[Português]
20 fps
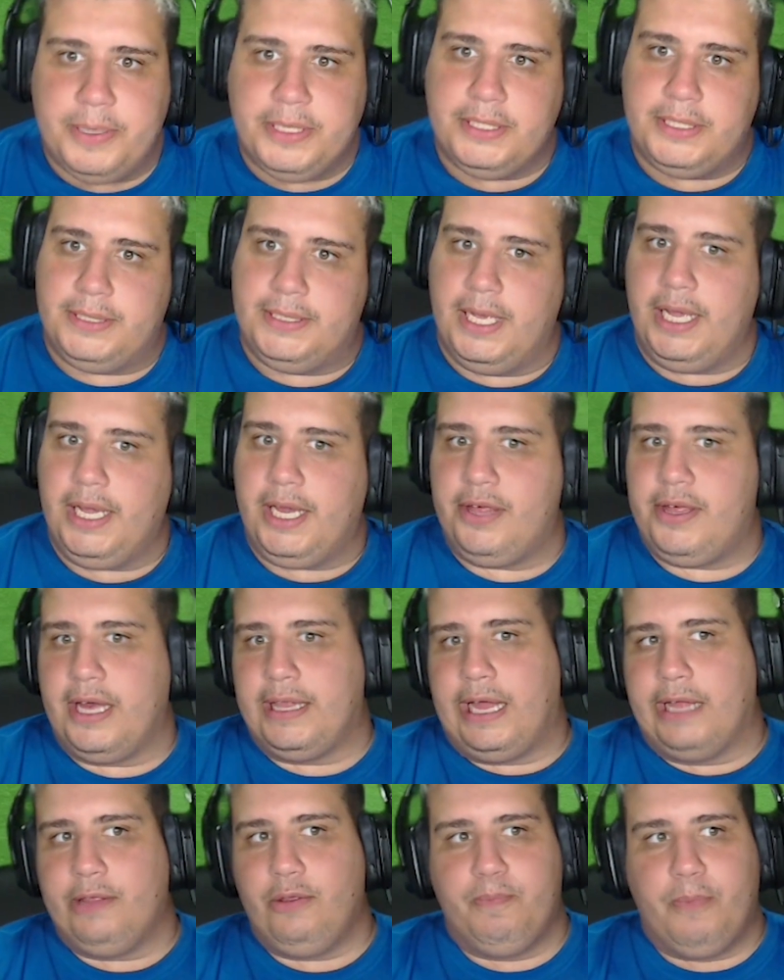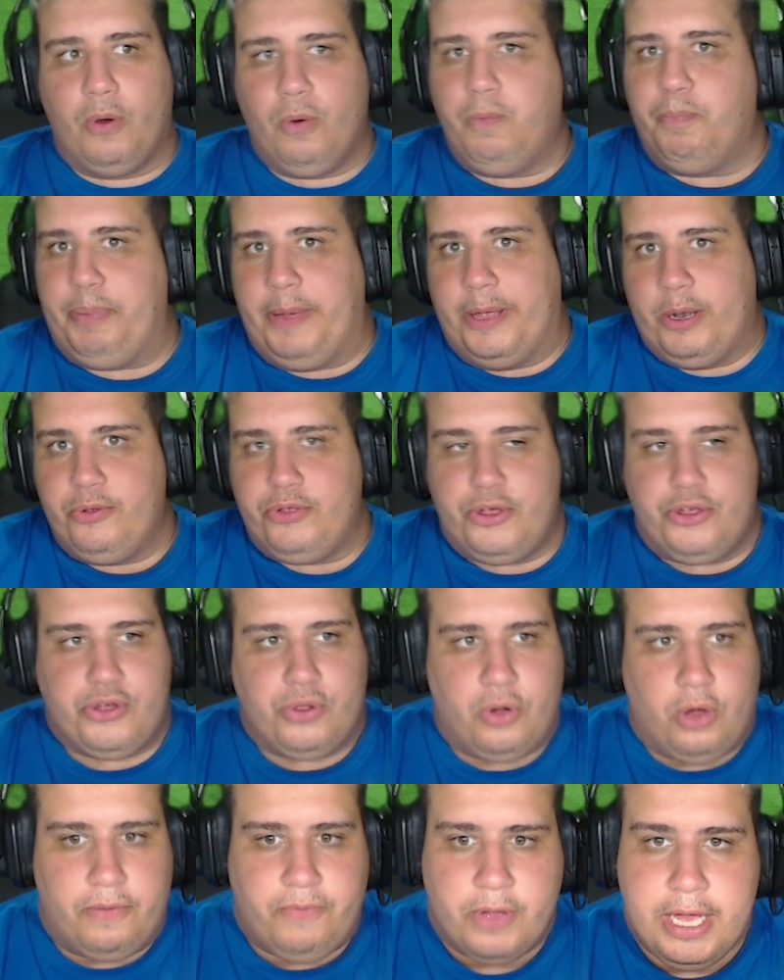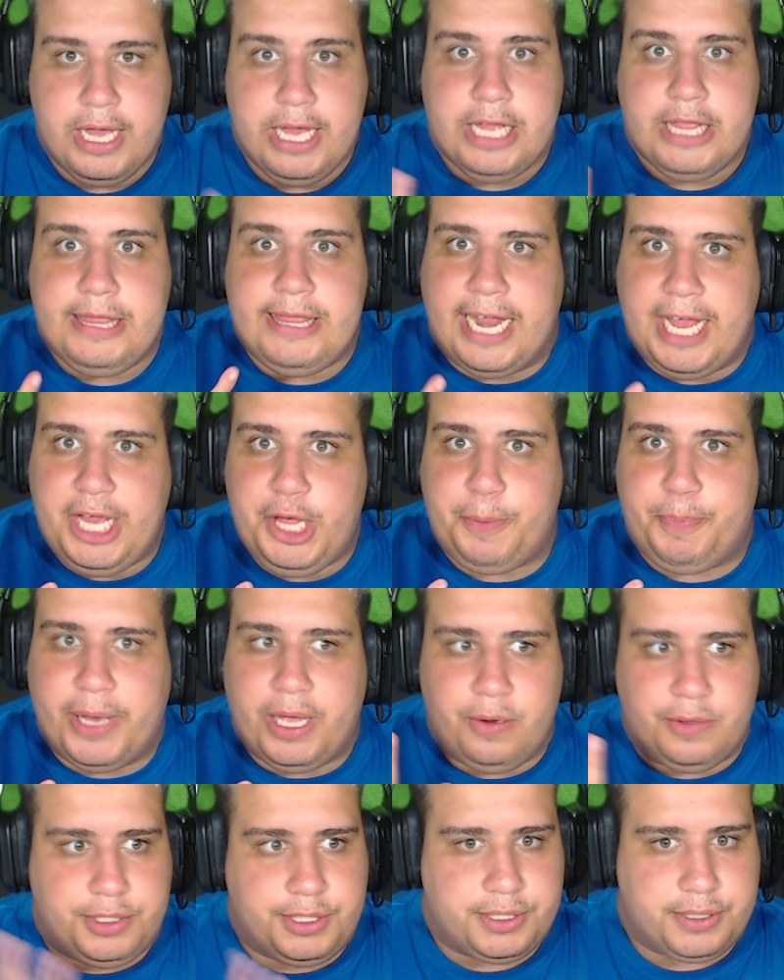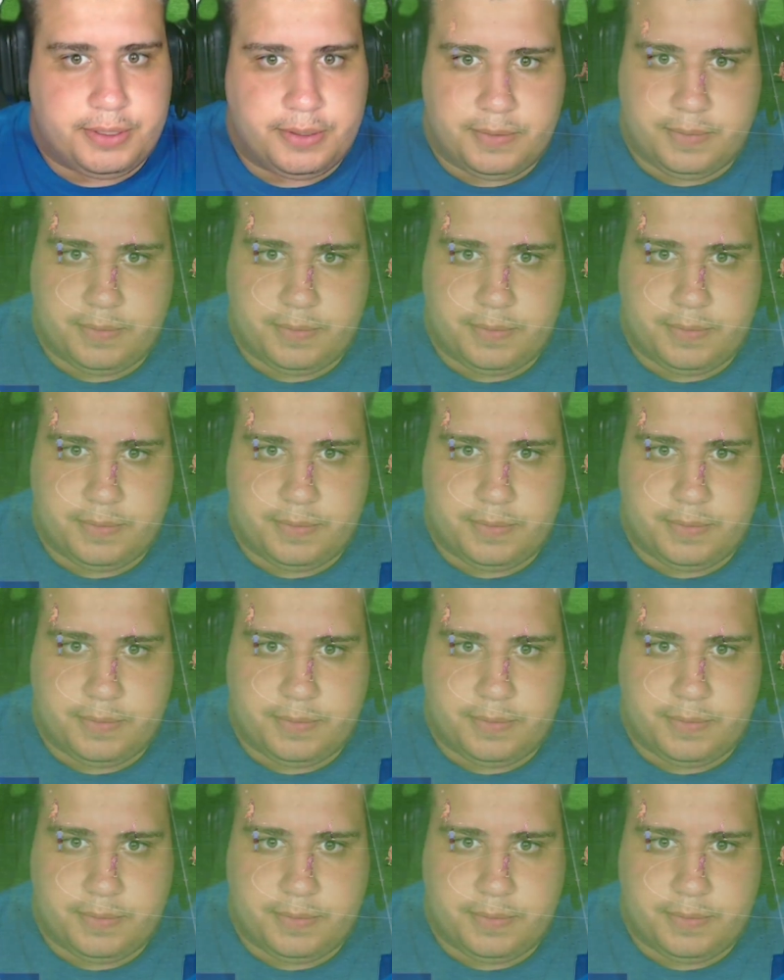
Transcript: Pensei que tinha dado bom pênalti de novo. Três pênaltis.